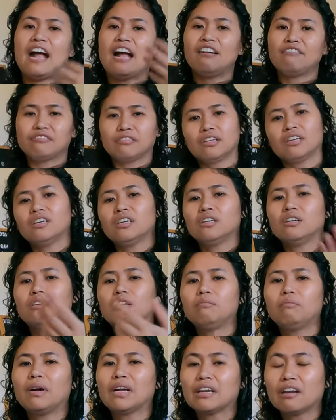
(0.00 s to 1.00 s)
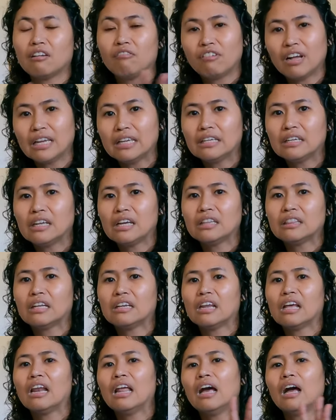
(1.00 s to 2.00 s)
After nun, pag na-validate
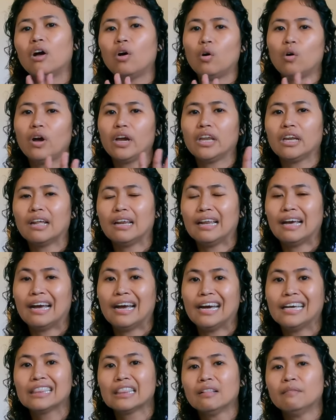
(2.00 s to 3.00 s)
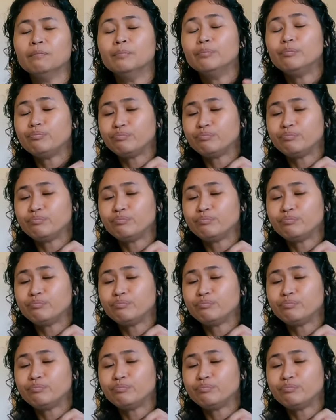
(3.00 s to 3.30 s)
na nila, okay na lahat.